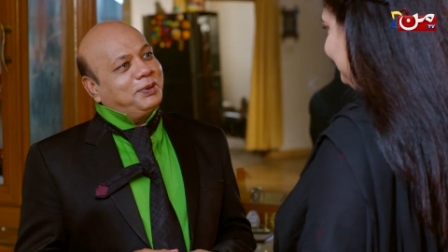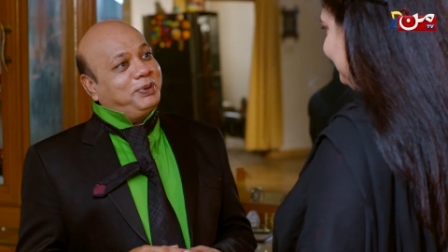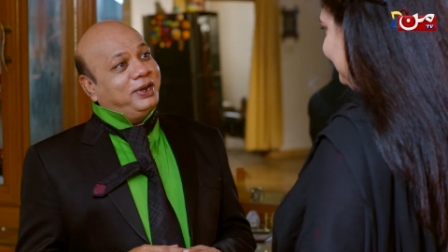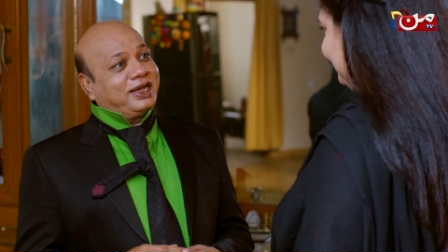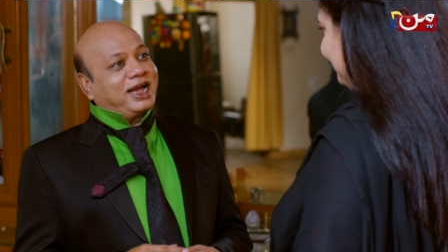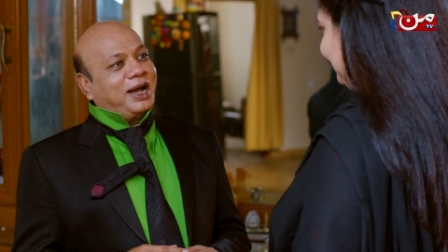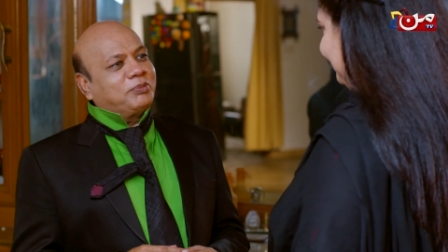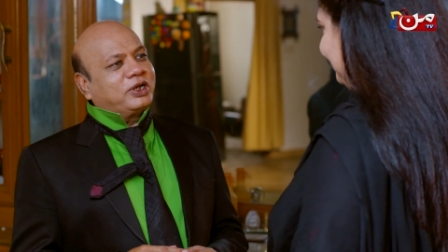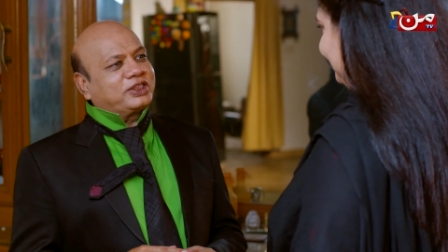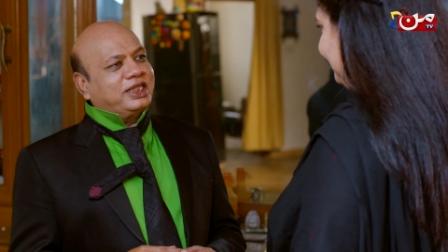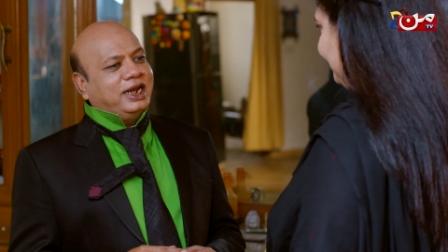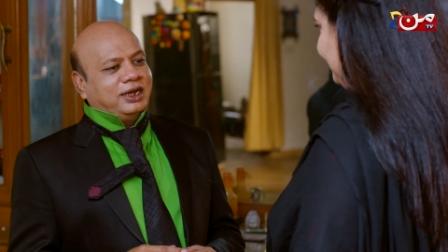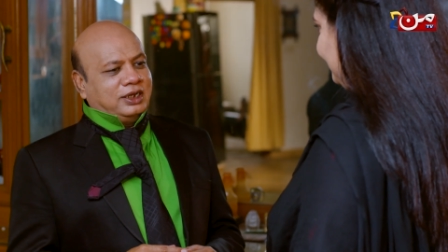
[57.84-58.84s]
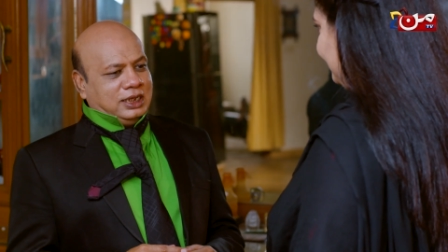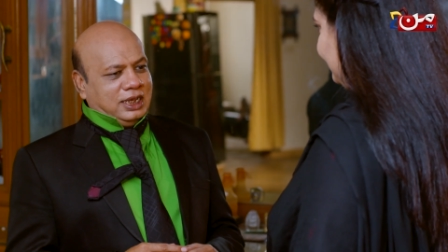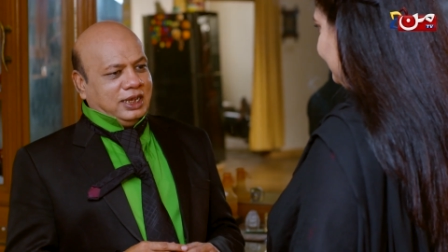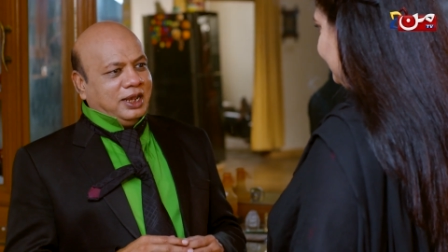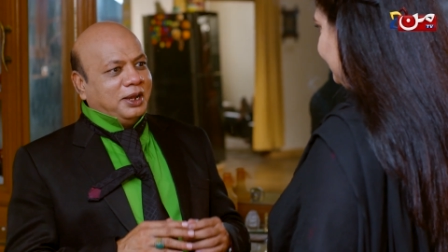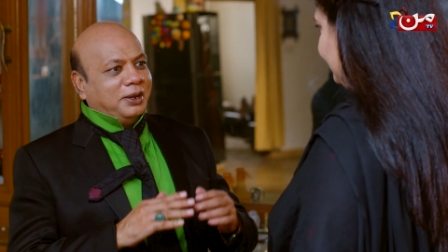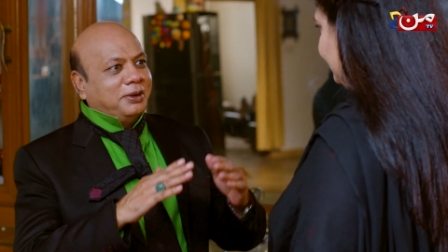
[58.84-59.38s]
अरे फिर एक काम करते ना
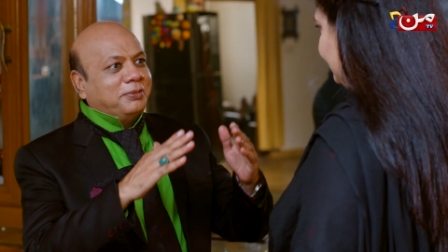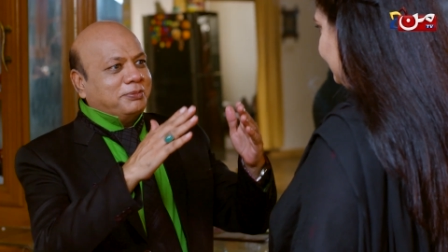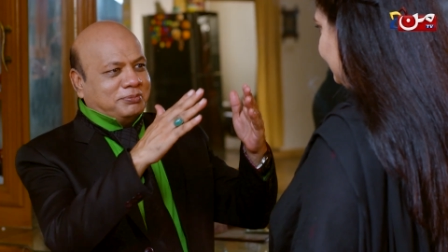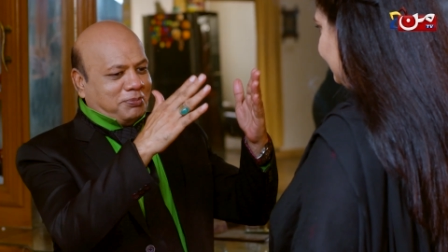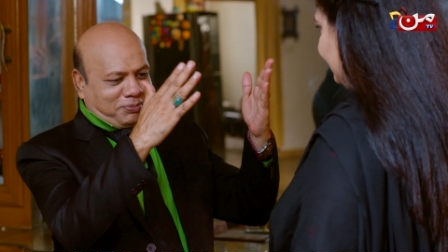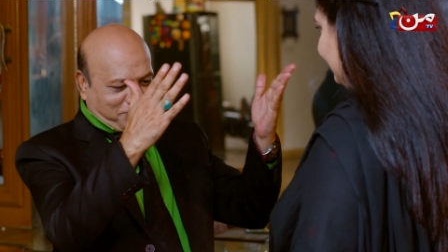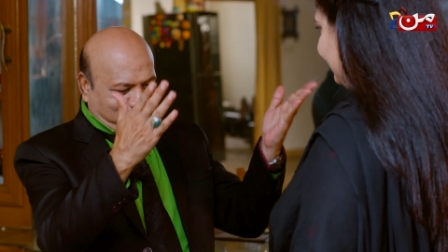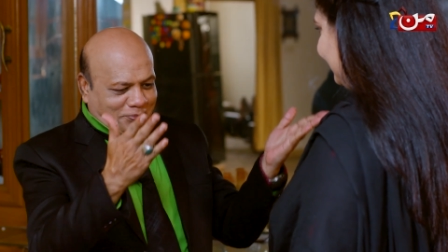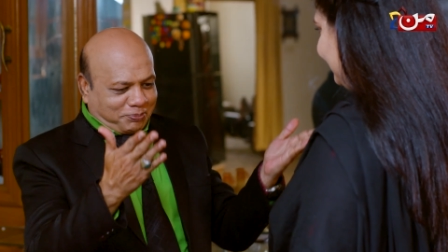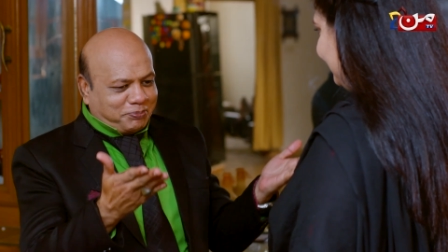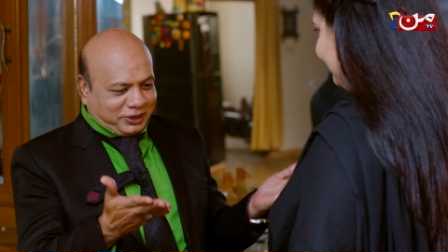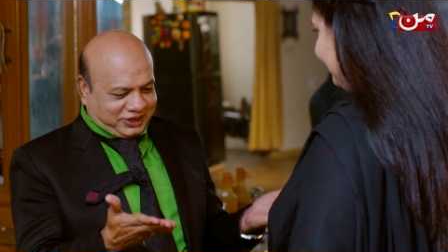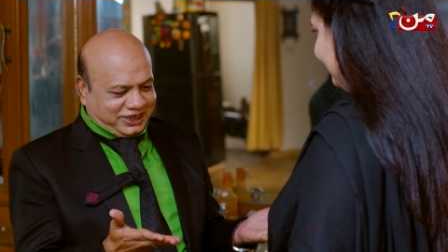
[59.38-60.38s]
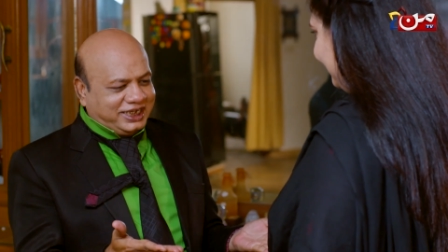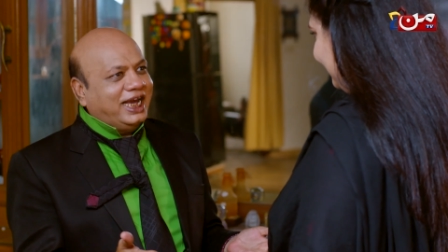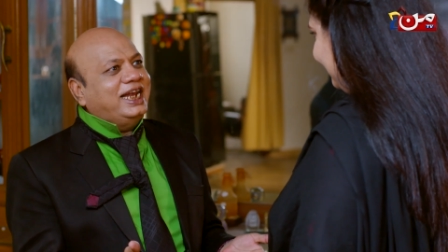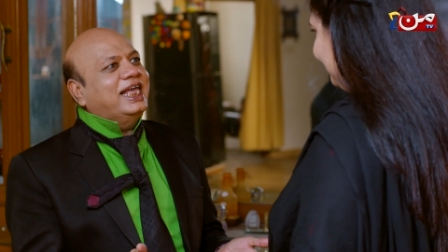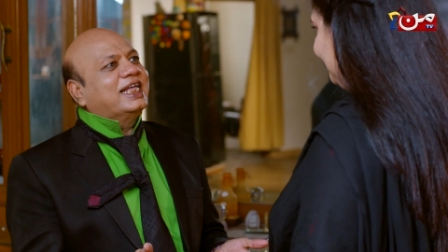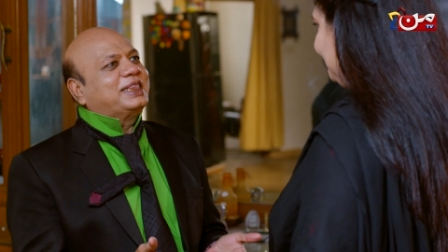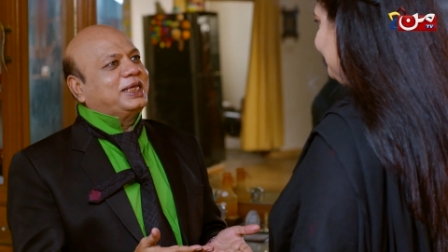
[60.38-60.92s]
बच्चिया
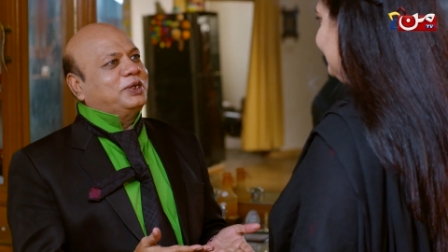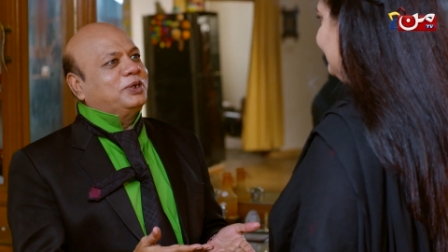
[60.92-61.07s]
ले आते